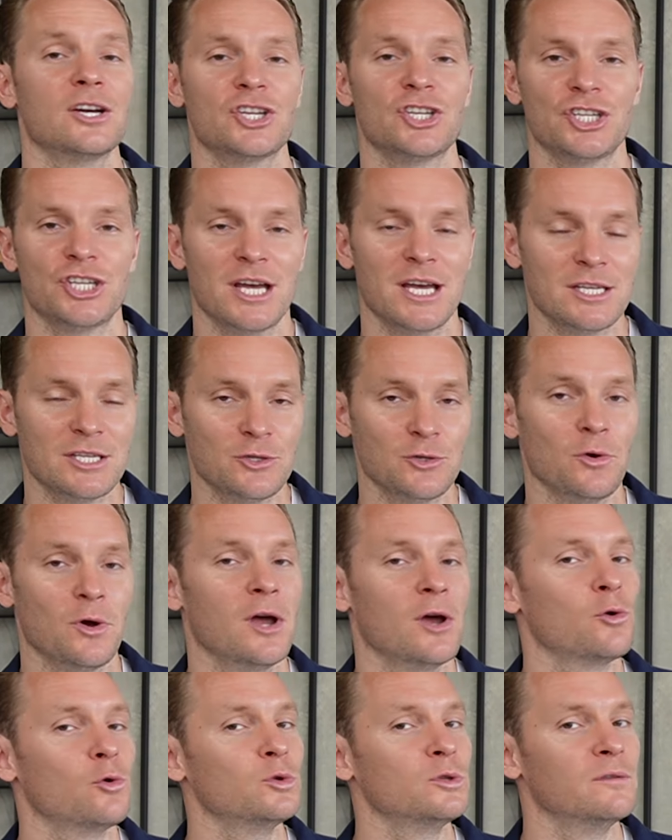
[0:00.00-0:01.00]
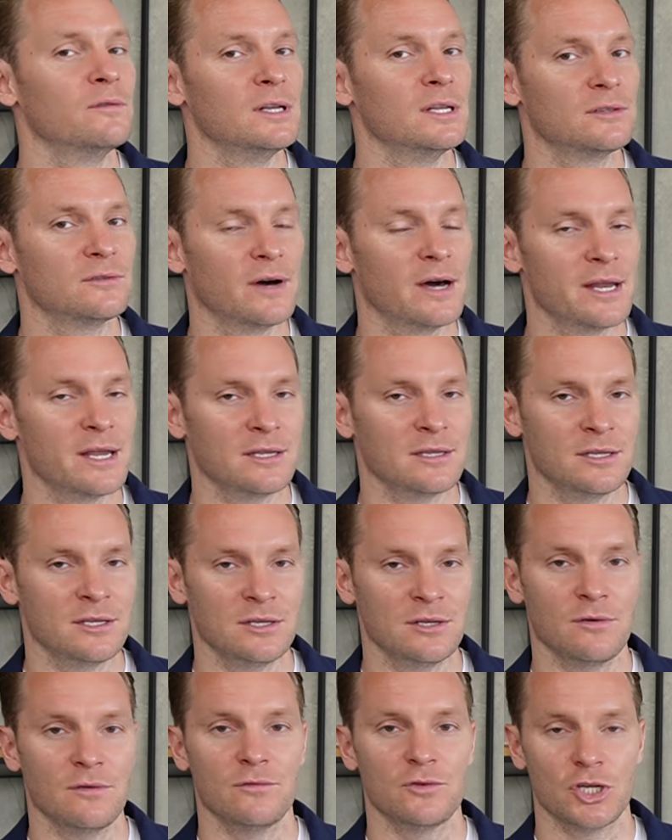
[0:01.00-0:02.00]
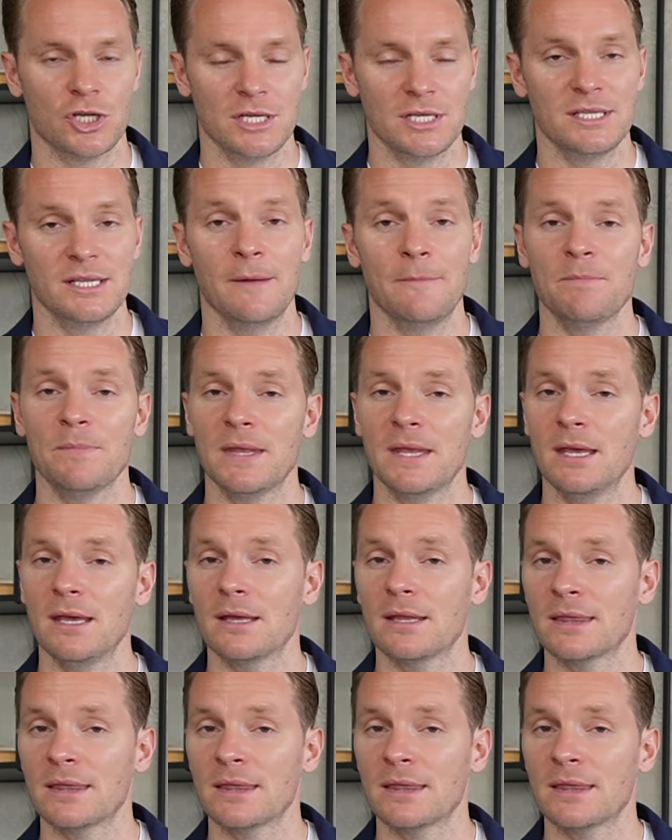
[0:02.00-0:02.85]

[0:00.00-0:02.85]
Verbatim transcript: к счастью, к удовлетворению в жизни и